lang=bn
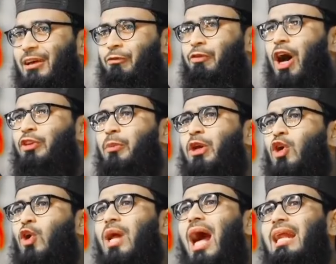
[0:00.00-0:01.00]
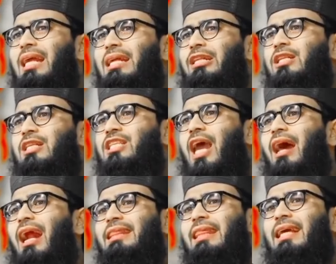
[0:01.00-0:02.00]
ফাতমা যখন আলীর
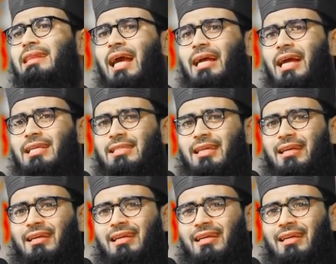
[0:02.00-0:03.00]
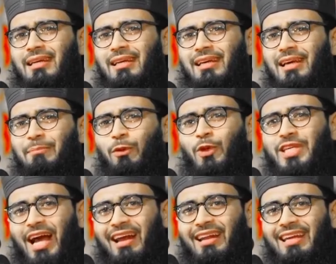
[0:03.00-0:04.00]
চেহারার দিকে তাকাইছে বলছে
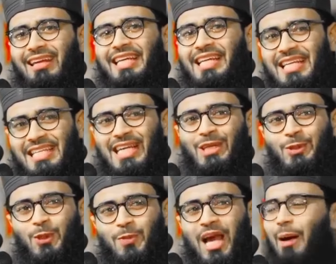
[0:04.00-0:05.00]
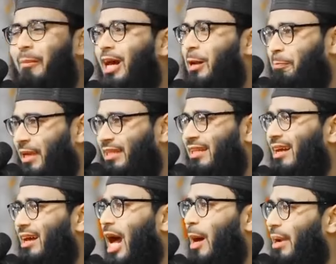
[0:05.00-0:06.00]
আলী নিশ্চিত তুমি আমার বেদনা
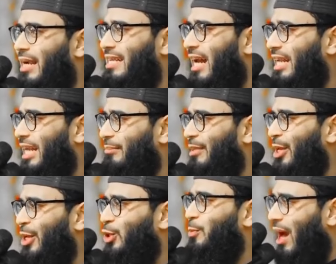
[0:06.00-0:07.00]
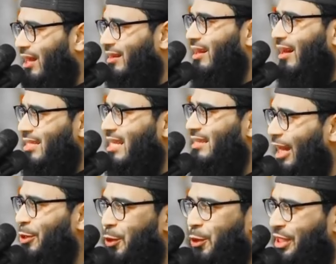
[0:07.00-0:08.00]
আমার ডালিম তুমি আল্লাহর রাস্তা
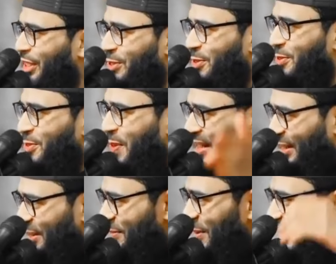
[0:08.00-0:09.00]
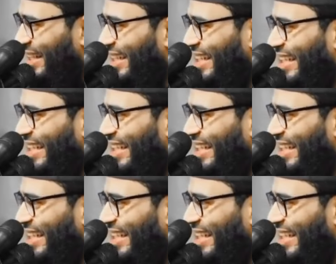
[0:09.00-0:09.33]
দান করে দিয়েছো সুহান আল্লাহ পড়ে